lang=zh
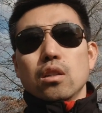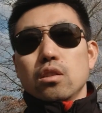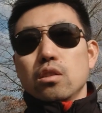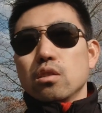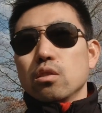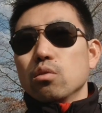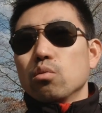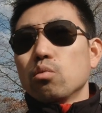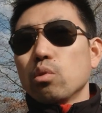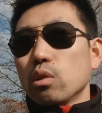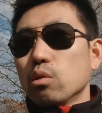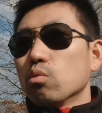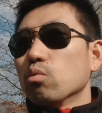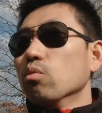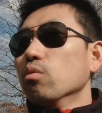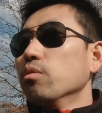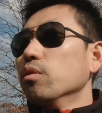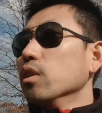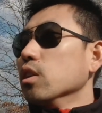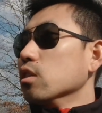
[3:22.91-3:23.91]
是最
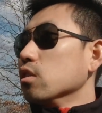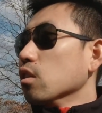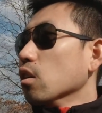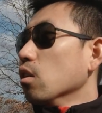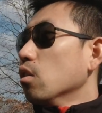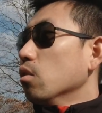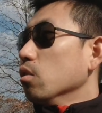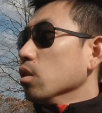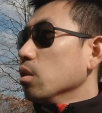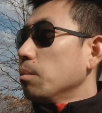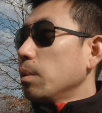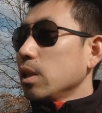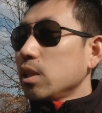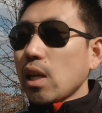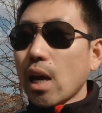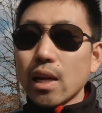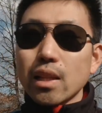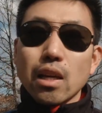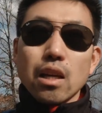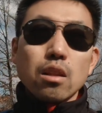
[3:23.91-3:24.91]
舒服的时候。那么
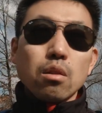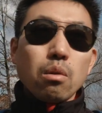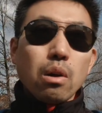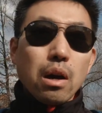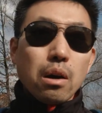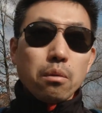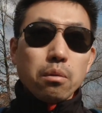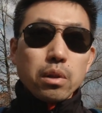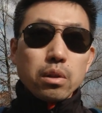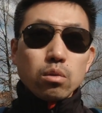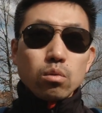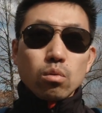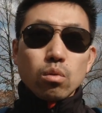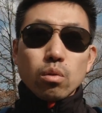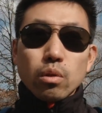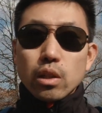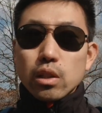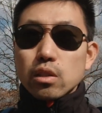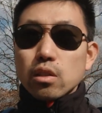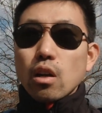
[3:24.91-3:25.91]
夏天的话，温度
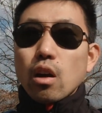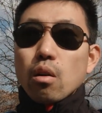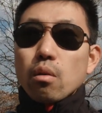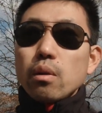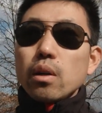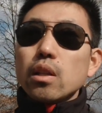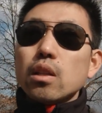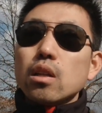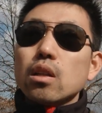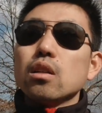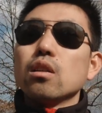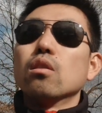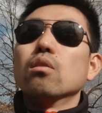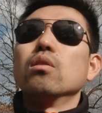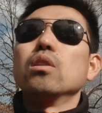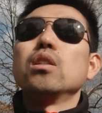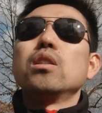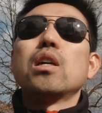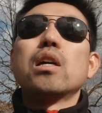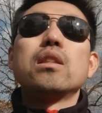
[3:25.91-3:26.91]
会稍微的
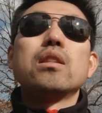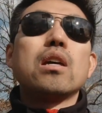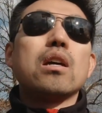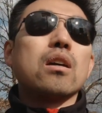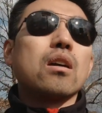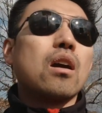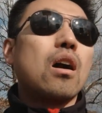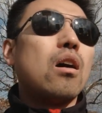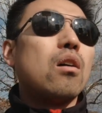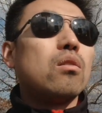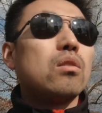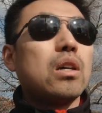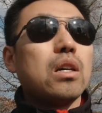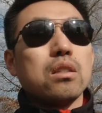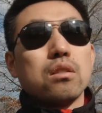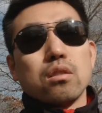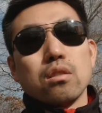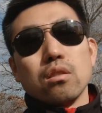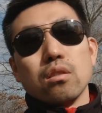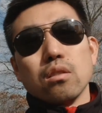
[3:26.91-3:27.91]
有一点点高，
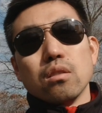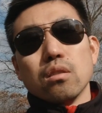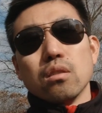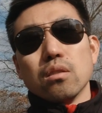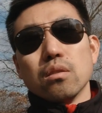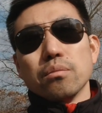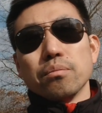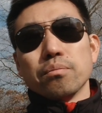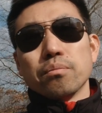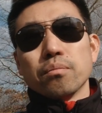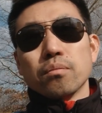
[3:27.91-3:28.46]
但是